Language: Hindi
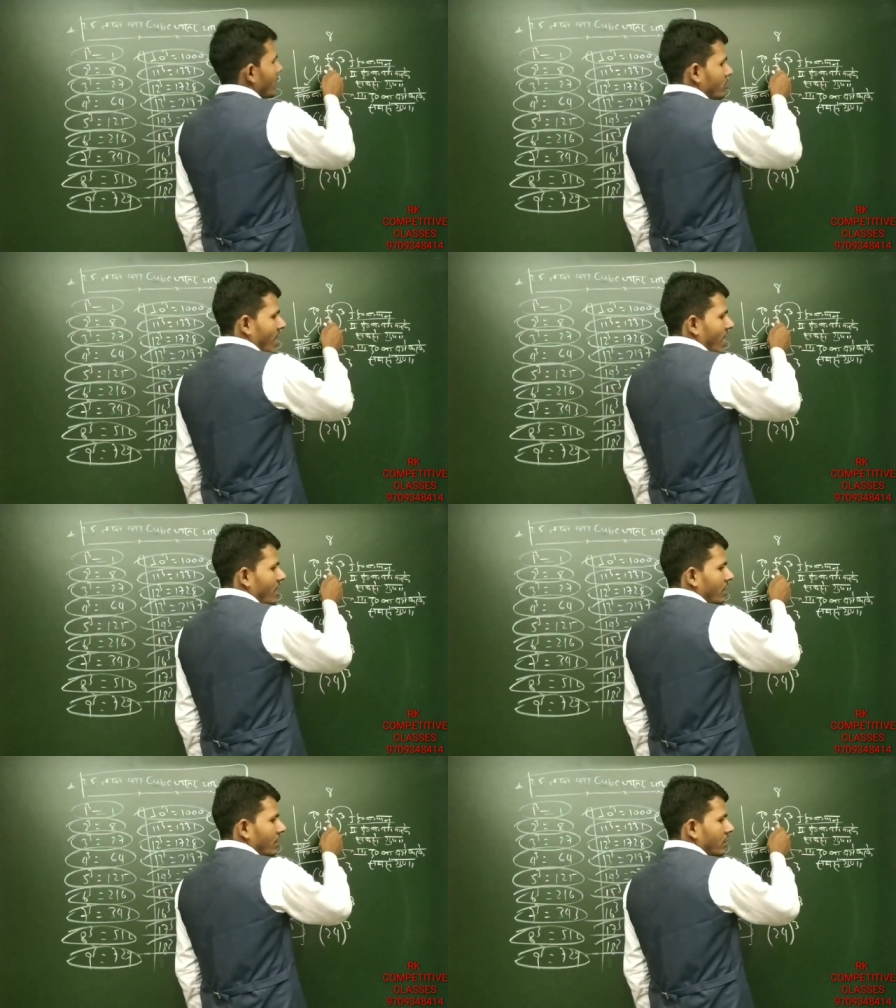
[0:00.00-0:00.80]
के
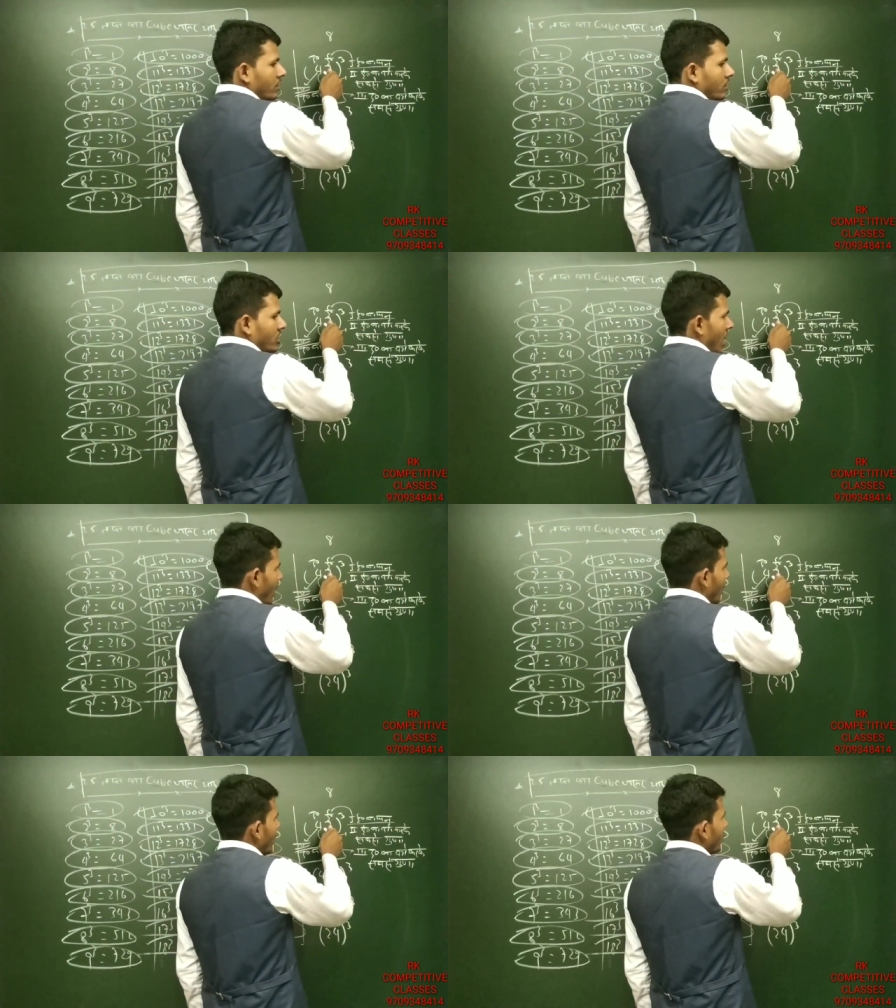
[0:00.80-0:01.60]
स्क्वायर
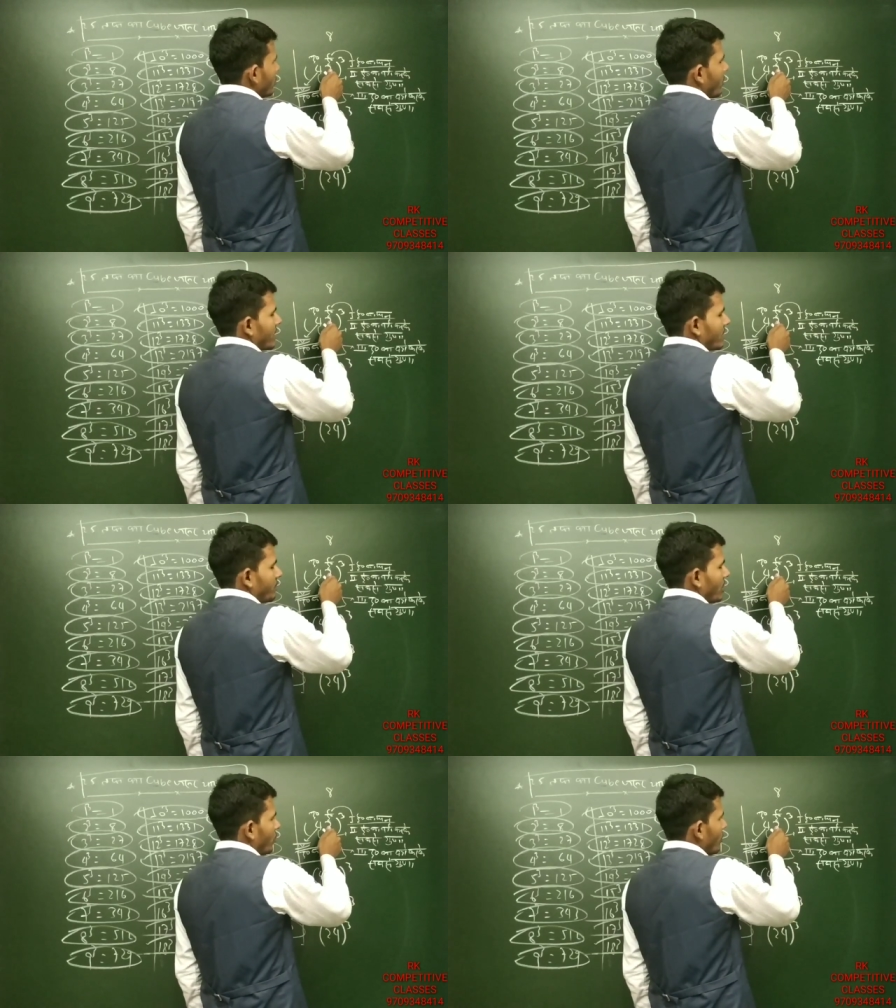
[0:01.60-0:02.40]
चार उसके बाद
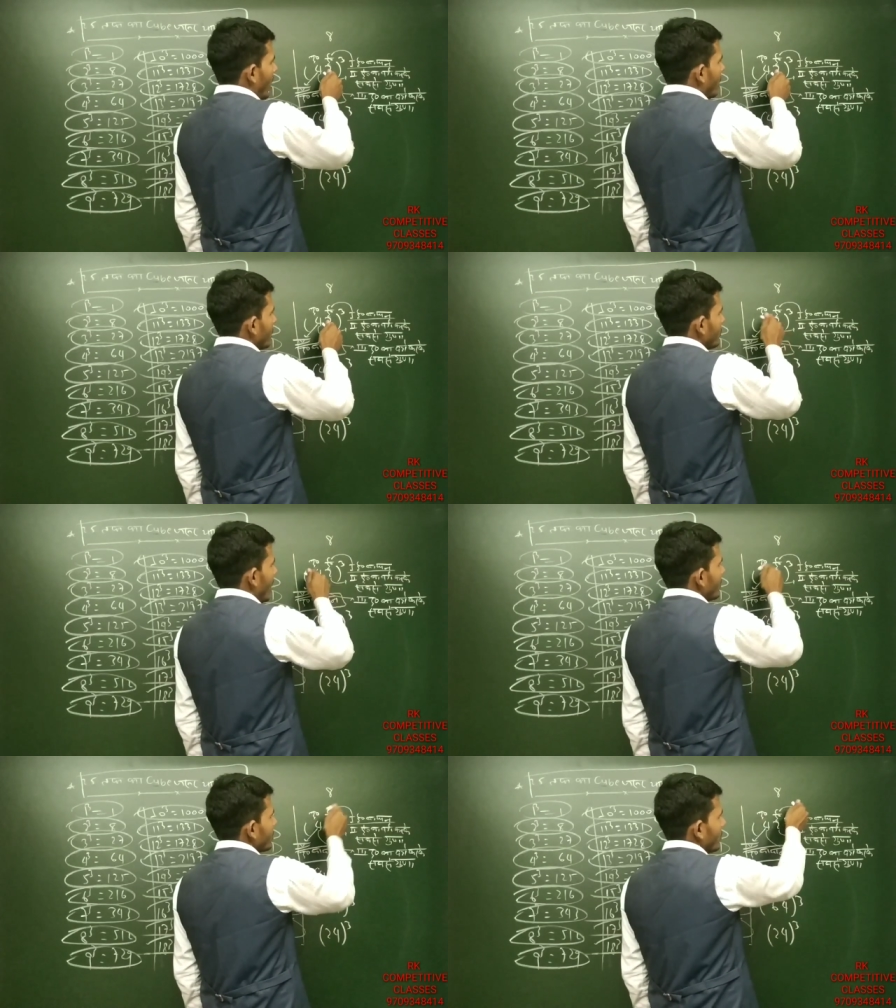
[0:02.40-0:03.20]
सबसे गुना
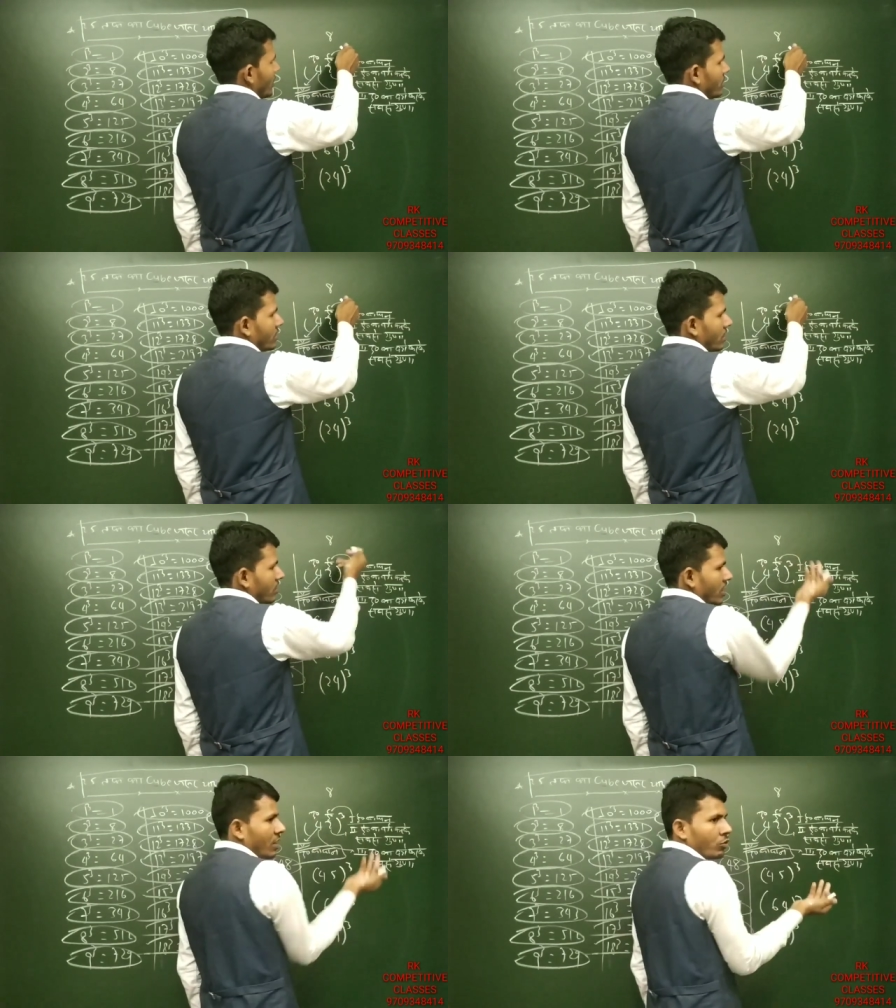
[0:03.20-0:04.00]
चार से तीन से
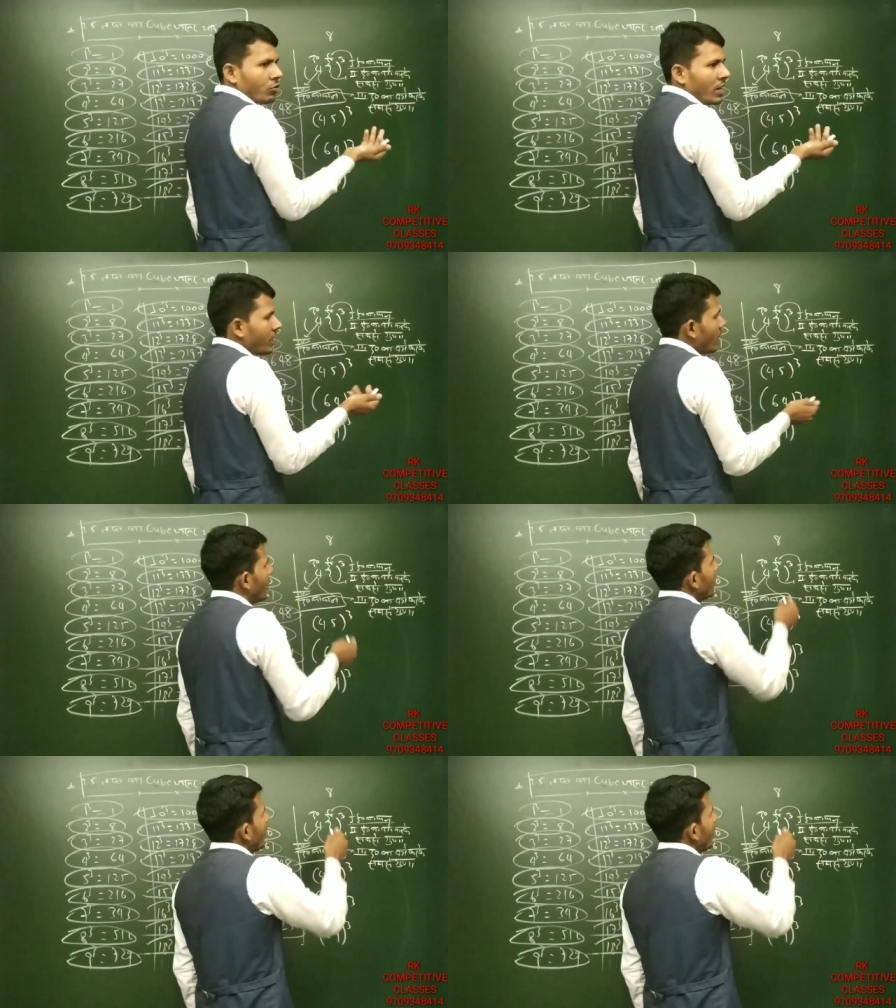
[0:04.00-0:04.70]
तीन को तो अंक है